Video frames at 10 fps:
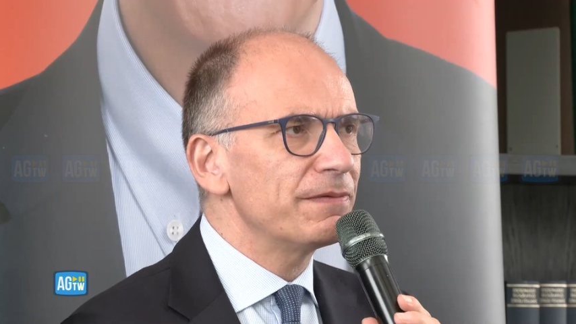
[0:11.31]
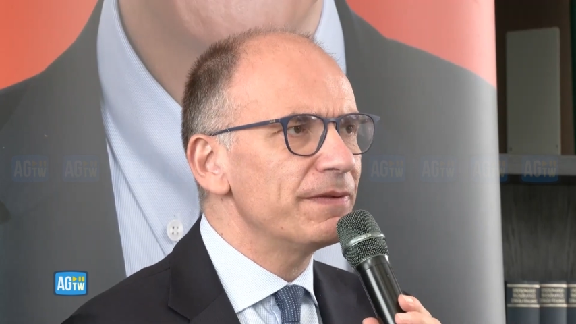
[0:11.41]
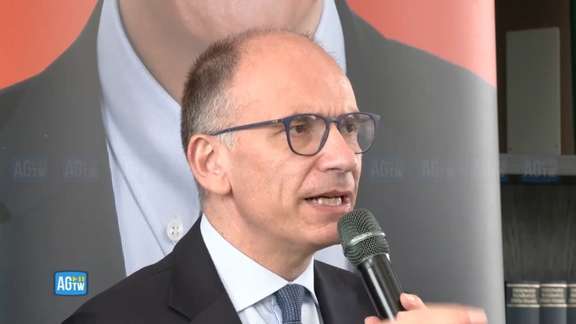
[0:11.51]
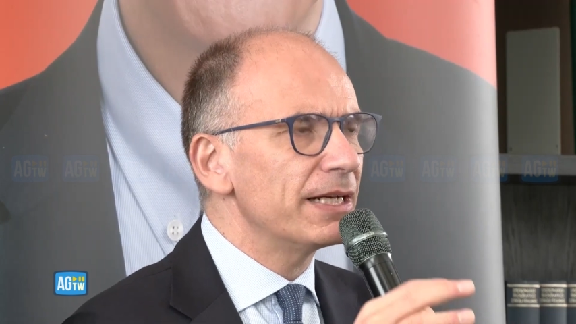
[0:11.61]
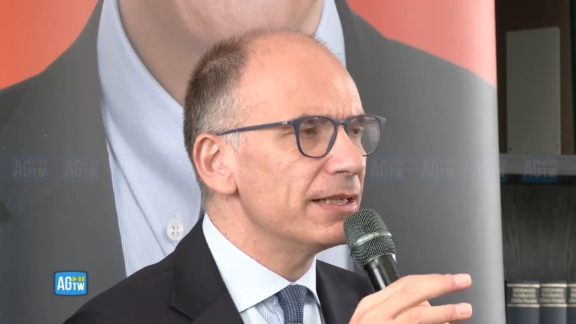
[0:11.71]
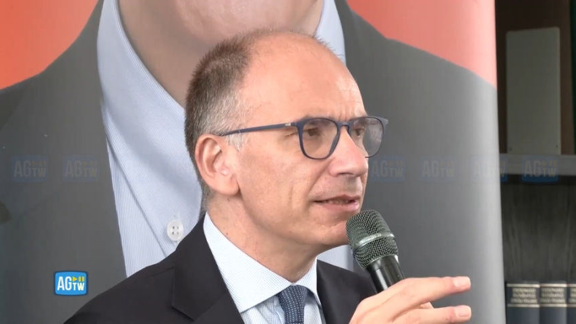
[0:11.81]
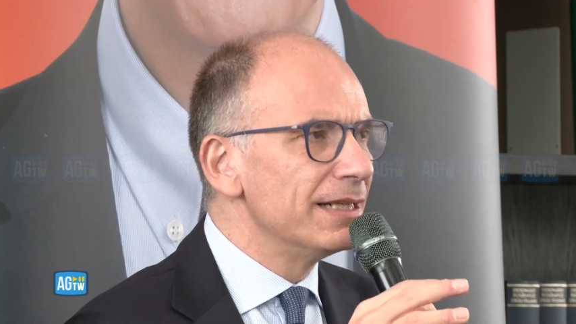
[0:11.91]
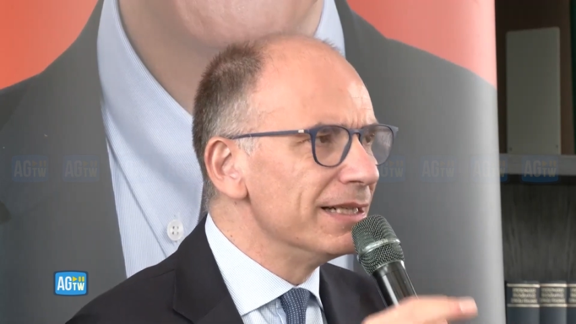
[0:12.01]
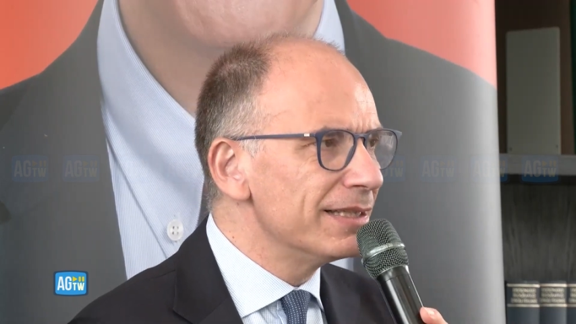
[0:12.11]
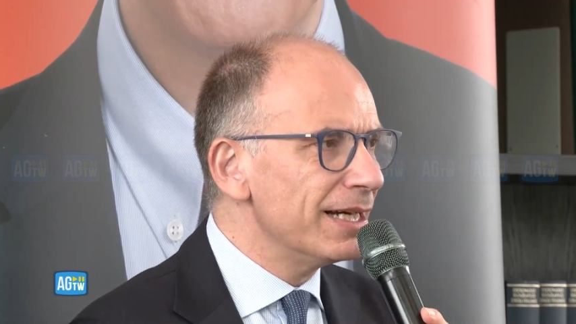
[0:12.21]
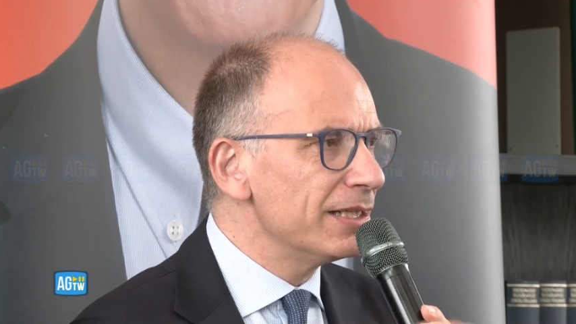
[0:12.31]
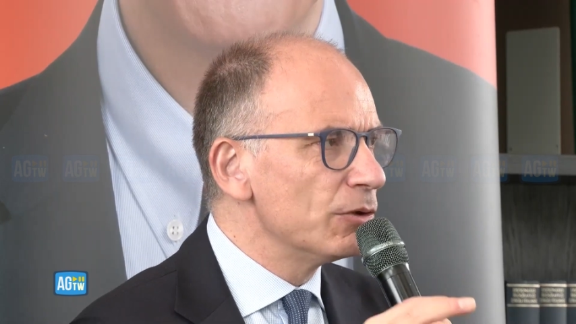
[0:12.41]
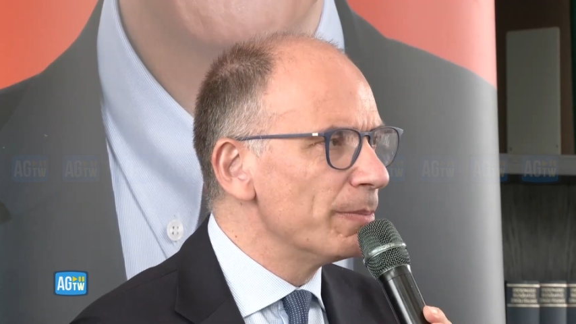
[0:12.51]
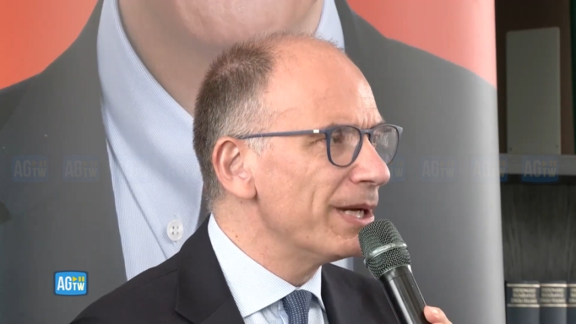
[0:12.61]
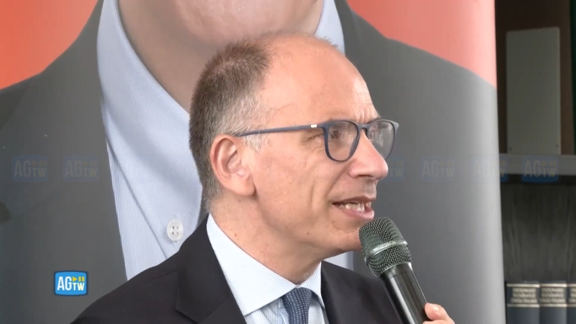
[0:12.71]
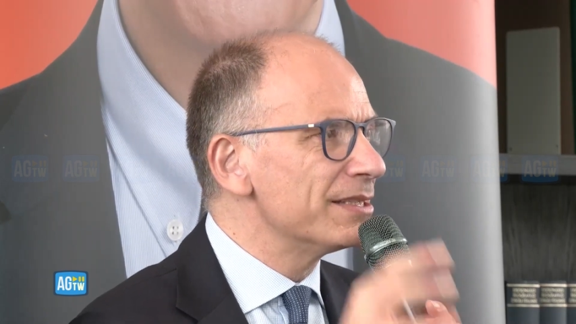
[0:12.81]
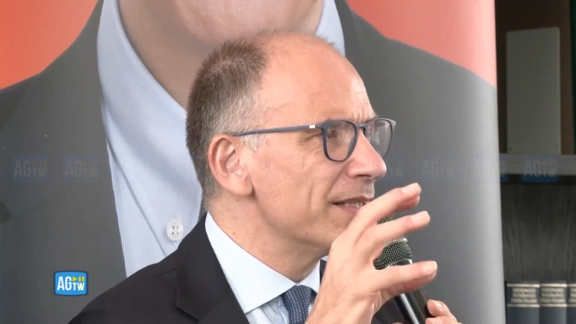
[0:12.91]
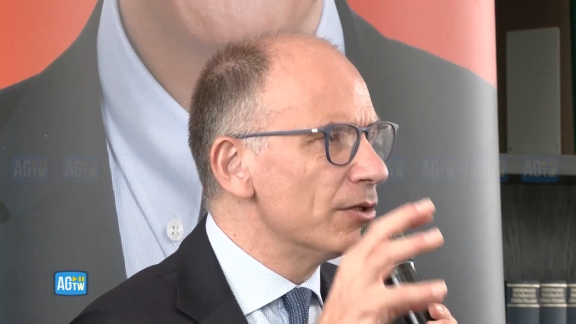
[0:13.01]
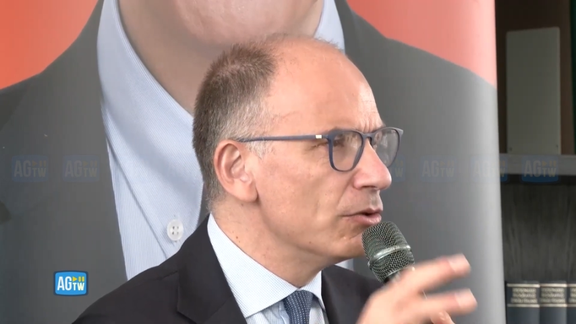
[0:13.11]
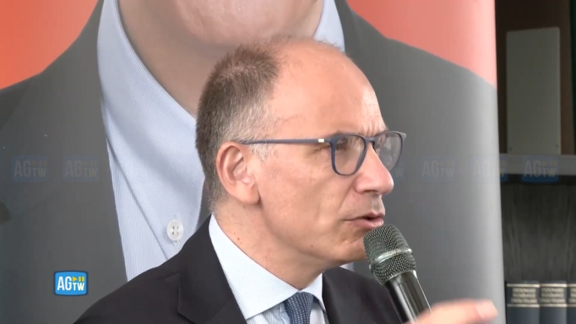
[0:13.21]
per fare dell'Italia un
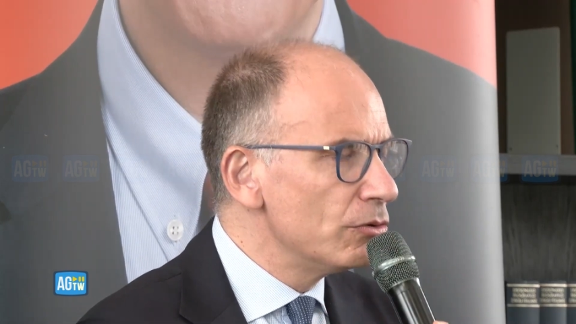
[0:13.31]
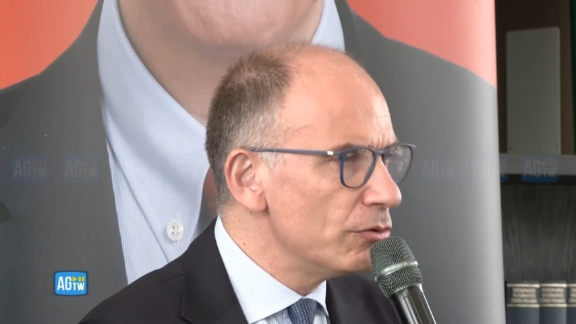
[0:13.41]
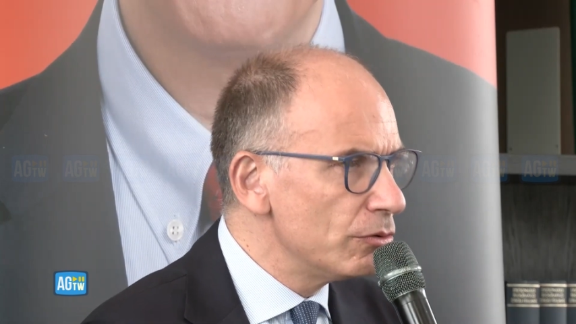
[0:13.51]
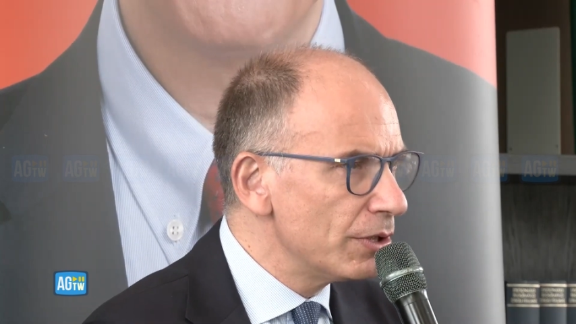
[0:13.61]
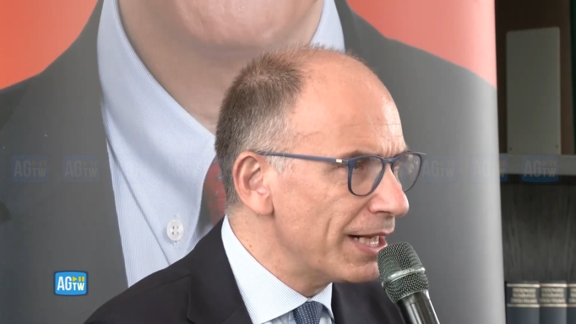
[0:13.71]
paese